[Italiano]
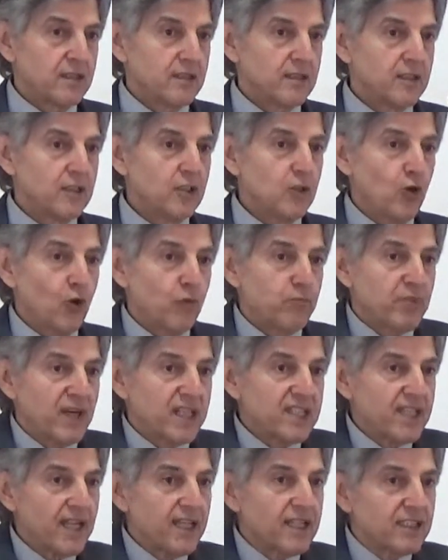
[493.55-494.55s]
Dio
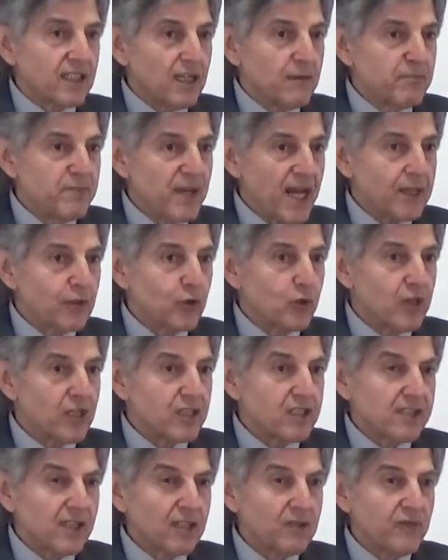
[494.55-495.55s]
presenta il piano della
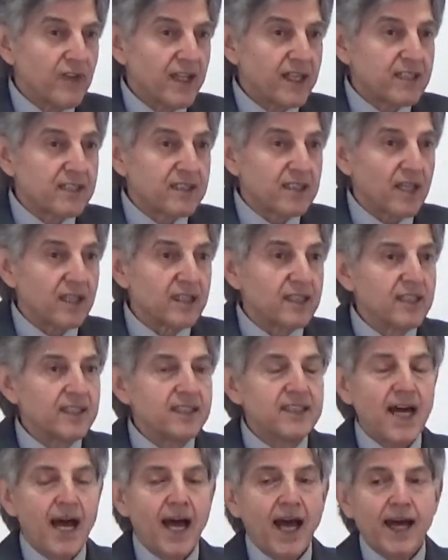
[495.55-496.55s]
salvezza, gli
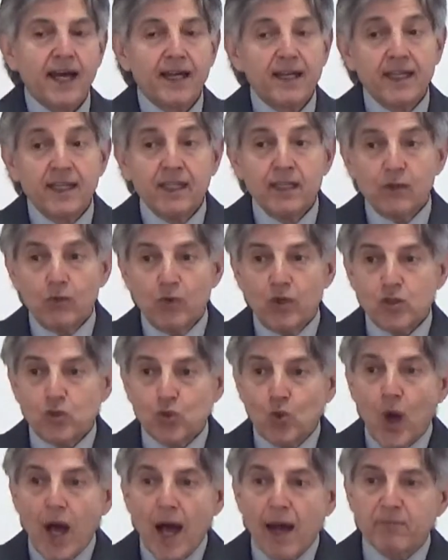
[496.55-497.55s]
dà
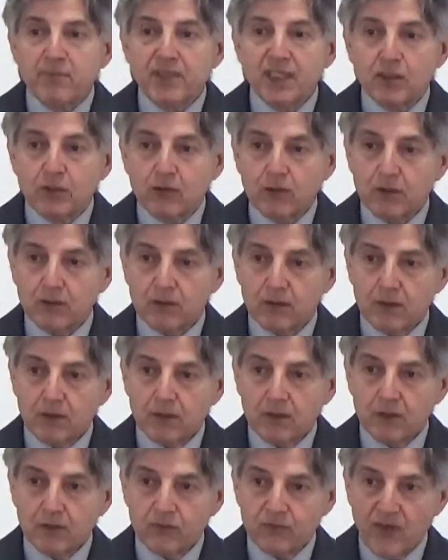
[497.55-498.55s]
questo abito
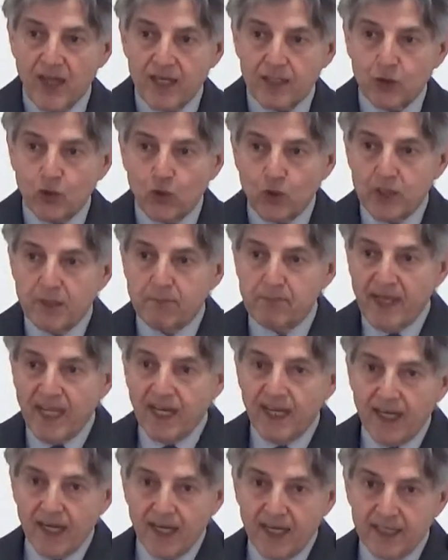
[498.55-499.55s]
fatto di
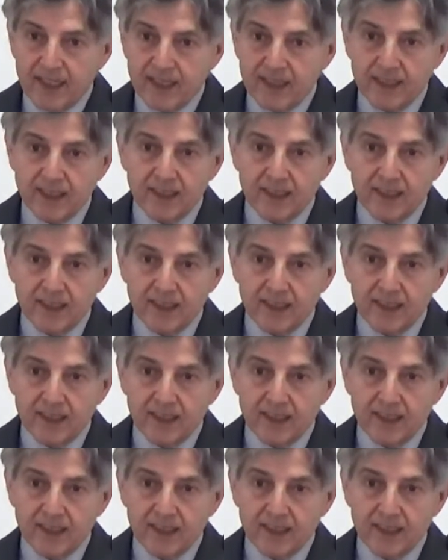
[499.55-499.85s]
pelle